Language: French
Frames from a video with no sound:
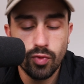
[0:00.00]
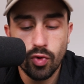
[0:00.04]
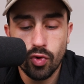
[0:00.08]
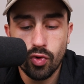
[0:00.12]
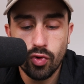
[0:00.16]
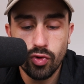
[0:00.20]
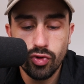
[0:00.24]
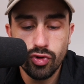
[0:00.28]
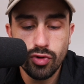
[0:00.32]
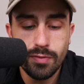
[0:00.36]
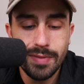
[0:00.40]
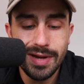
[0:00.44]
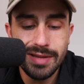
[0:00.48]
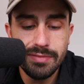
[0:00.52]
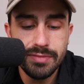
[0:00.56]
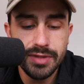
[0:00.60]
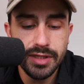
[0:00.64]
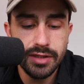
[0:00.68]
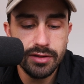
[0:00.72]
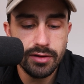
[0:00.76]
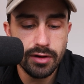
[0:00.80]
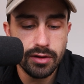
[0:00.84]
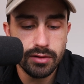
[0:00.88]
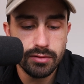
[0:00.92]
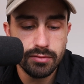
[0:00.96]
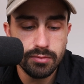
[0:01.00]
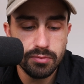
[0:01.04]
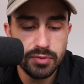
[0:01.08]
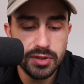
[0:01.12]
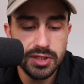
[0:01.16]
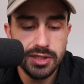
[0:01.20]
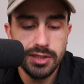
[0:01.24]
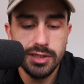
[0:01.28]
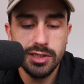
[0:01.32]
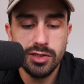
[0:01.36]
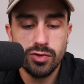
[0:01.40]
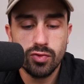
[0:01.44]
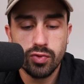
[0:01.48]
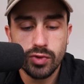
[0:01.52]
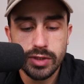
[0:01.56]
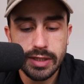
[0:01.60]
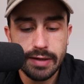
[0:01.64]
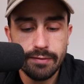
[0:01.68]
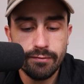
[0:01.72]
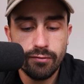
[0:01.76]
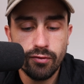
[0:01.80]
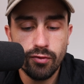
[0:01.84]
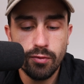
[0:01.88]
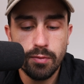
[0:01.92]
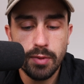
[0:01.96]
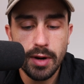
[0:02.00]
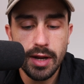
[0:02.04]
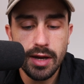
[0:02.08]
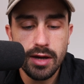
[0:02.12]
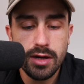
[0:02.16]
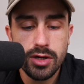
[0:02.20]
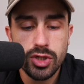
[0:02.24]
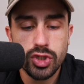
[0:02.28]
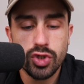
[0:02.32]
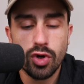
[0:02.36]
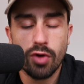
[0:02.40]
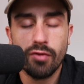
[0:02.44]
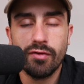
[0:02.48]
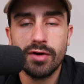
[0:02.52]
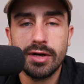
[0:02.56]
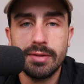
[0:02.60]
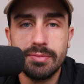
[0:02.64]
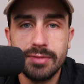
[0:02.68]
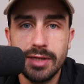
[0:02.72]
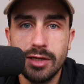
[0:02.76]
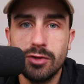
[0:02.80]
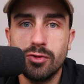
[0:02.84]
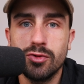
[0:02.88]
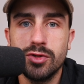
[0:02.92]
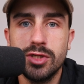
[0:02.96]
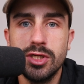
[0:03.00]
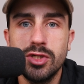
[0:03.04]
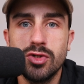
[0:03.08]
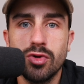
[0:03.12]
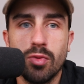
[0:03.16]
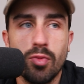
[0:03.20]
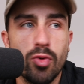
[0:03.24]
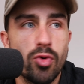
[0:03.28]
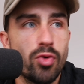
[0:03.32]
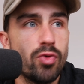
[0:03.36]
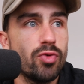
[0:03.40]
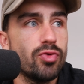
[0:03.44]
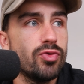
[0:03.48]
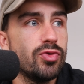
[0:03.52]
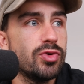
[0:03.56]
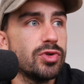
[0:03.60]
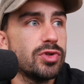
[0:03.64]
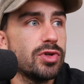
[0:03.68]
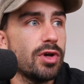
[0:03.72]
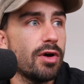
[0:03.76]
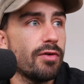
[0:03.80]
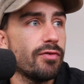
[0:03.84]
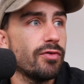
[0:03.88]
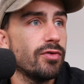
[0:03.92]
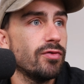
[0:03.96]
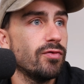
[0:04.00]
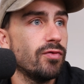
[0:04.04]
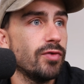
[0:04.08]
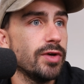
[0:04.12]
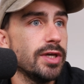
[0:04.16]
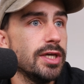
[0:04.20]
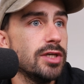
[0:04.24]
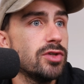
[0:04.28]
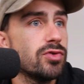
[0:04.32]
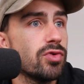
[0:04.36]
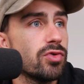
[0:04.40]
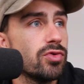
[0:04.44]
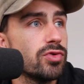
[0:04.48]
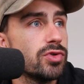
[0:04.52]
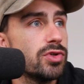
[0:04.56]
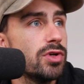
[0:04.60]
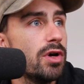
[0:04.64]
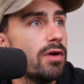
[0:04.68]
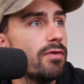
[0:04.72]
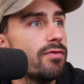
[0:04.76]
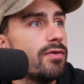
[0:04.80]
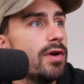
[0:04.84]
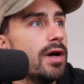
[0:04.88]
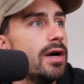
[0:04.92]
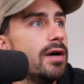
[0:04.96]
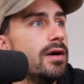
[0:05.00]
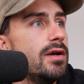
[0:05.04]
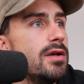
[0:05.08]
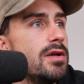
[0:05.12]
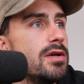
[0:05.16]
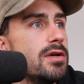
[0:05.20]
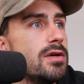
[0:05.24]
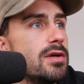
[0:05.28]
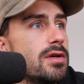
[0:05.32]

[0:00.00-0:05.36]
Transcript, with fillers: mon compte de badminton. Puis si ce concept vous plaît, je le referai peut-être aussi sur mon compte de surf. Vous voyez, sur le surf, là,